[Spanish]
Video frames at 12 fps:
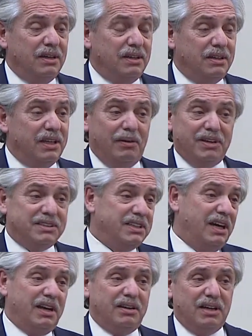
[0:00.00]
de
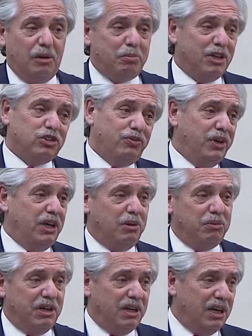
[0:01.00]
avanzar a paso
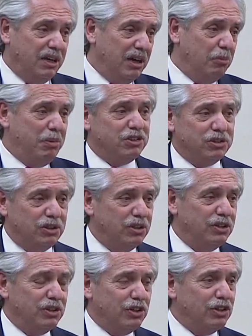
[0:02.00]
firme, a
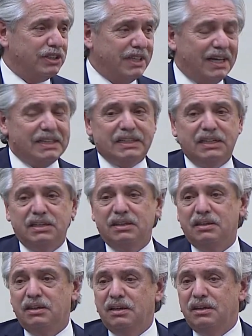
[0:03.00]
paso constante,
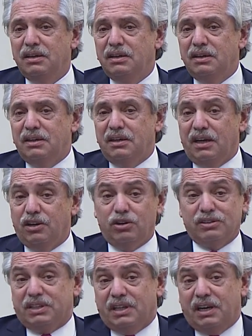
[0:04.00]
en no
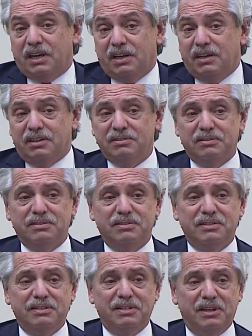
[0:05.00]
ceder, en,
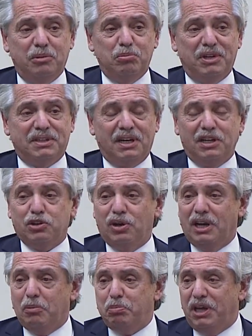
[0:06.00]
meterle todas
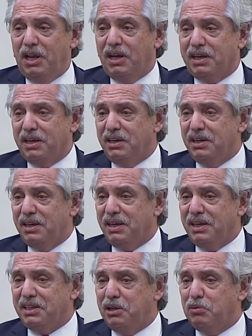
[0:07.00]
las pilas que,
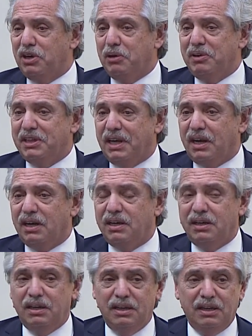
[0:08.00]
tenemos que
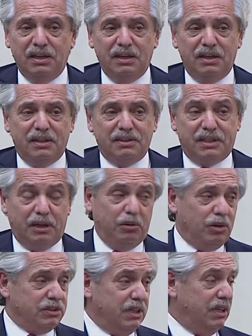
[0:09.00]
meterle.
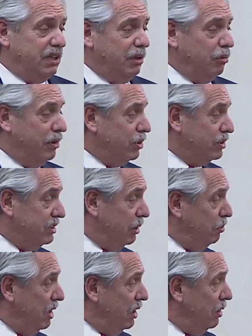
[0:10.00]
Tenemos en este momento
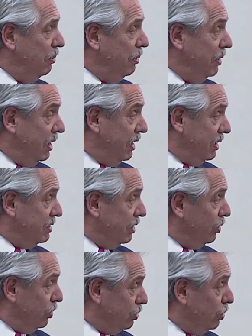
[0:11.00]
100.000 viviendas
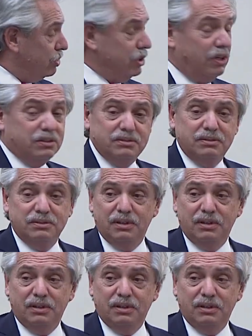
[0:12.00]
en construcción